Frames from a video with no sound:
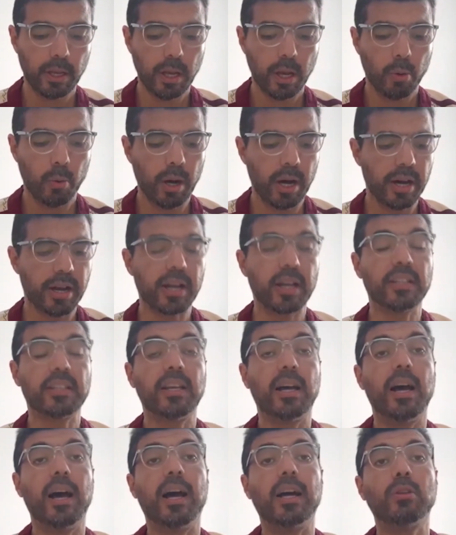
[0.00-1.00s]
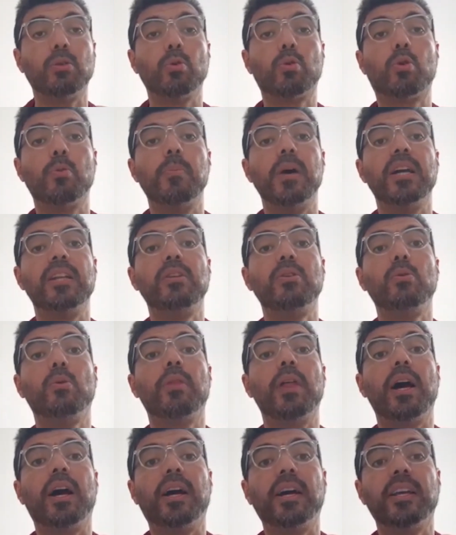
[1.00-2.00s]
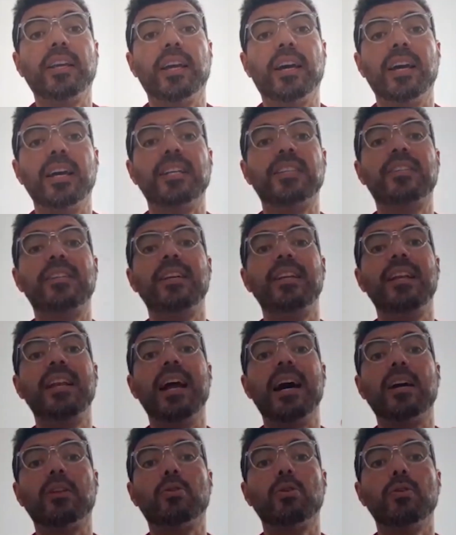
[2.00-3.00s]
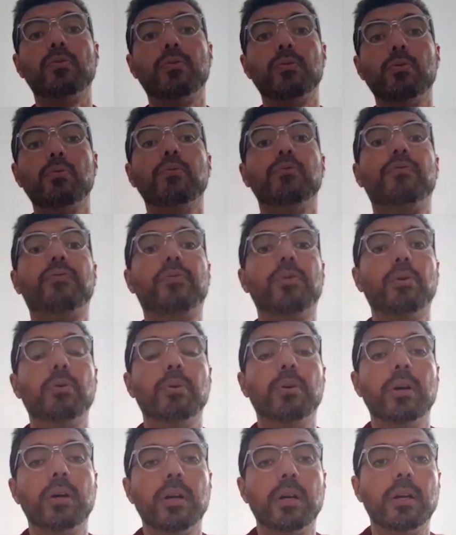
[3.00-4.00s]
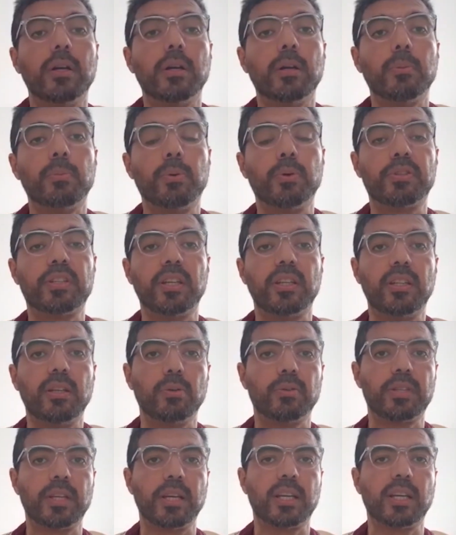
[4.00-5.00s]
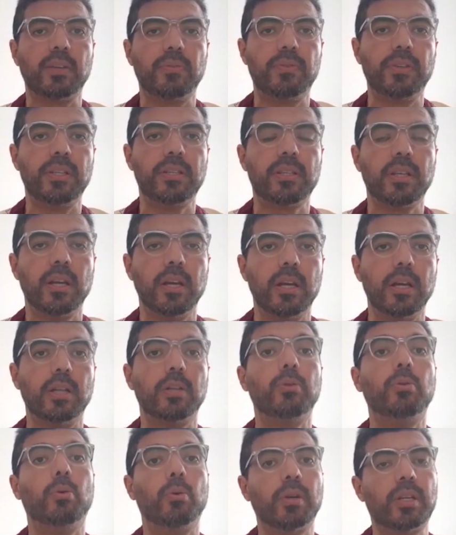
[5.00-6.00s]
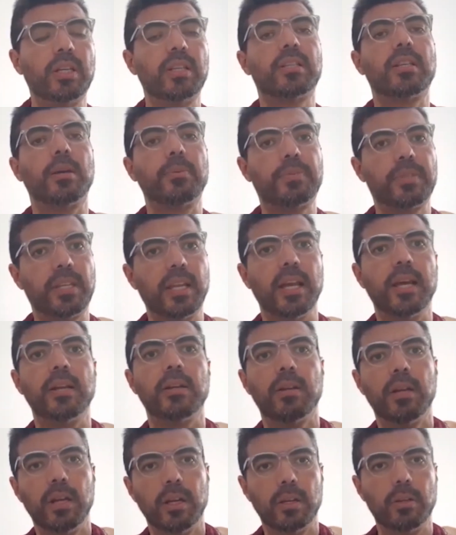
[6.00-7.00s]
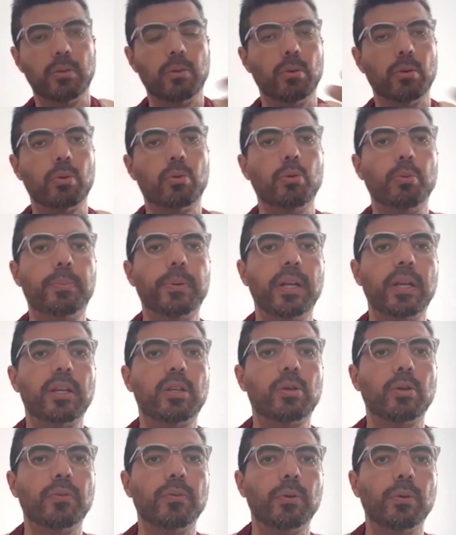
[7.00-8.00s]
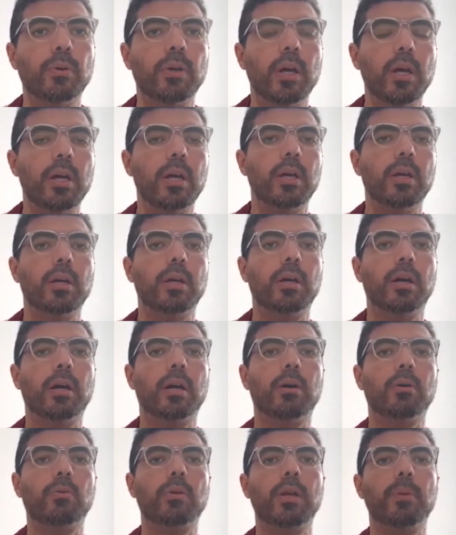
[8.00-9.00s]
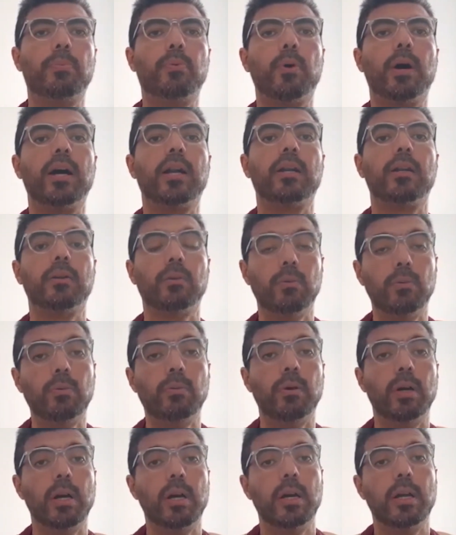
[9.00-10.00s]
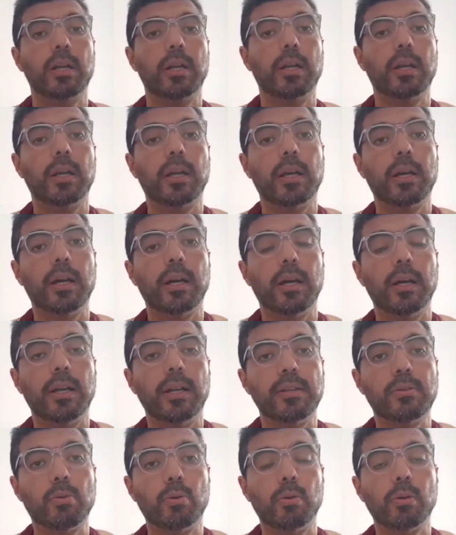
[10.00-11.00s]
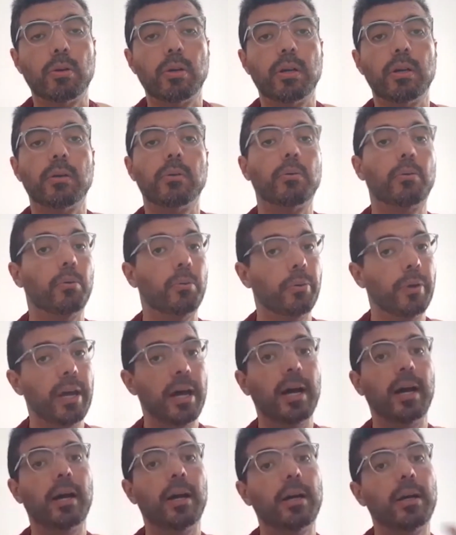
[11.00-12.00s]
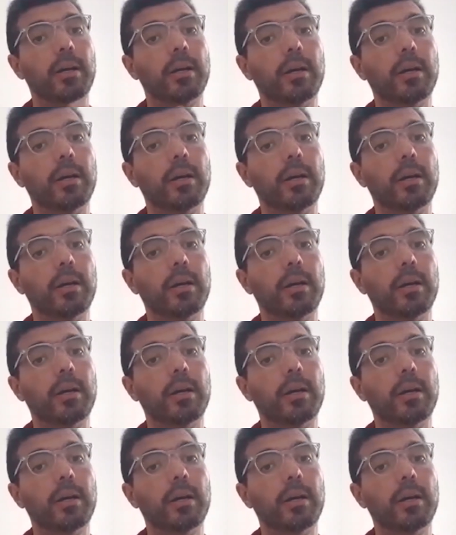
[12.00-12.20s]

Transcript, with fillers: wa ahadukum an et si l'un de vous veut procéder au sacrifice donc il s'abstienne de couper les cheveux euh, ou les poils ou les, euh, les ongles on a